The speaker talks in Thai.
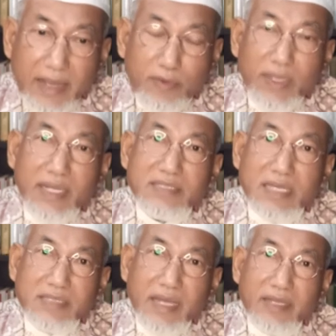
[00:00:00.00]
หากว่าท่าน
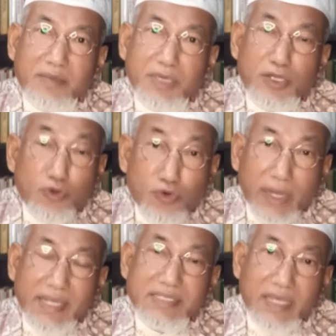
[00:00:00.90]
ศาสดานบีนู
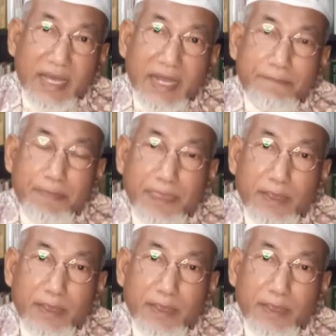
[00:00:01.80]
อะลัยสลาม